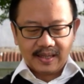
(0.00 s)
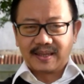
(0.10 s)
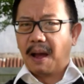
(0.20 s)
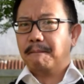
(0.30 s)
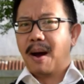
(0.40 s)

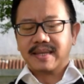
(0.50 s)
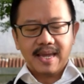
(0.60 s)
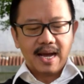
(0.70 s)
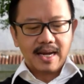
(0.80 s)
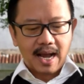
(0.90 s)

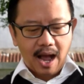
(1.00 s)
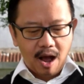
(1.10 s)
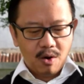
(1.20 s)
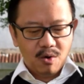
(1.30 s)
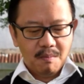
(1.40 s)
Tampaknya
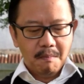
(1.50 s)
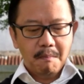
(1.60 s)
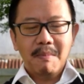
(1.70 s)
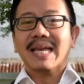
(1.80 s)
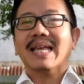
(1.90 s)
engkau
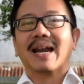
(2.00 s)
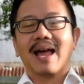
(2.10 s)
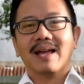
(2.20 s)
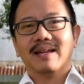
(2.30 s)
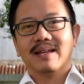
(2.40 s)
mengira
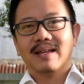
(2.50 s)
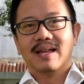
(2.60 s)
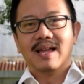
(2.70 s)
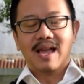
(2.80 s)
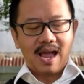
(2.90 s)

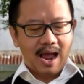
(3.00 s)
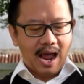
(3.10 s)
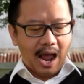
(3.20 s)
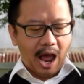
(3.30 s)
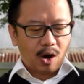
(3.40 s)

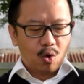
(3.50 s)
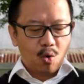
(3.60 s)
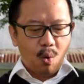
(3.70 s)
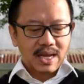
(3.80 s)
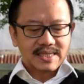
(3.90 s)
kalau
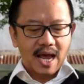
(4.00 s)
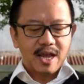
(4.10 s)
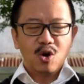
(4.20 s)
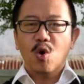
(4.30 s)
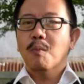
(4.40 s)
kuasa
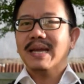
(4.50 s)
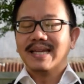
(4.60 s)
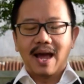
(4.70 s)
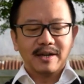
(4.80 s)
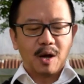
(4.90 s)
yang
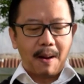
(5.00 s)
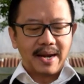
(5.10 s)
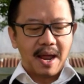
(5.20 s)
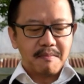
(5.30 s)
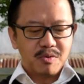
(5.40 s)
kuberikan
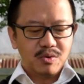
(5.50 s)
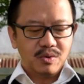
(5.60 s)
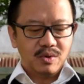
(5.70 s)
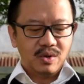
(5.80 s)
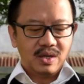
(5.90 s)
kepadamu
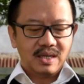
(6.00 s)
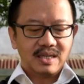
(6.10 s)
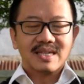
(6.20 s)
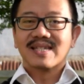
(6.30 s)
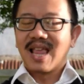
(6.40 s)

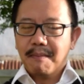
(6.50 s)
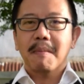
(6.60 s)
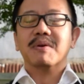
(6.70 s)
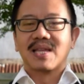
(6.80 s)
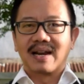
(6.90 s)
sama
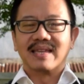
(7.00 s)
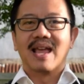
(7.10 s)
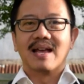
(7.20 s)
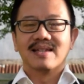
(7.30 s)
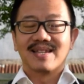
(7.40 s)
besarnya
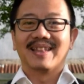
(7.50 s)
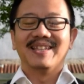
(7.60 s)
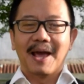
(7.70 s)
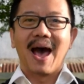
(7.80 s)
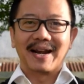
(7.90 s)

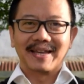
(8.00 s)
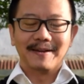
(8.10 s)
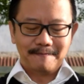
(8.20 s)
setiap hari.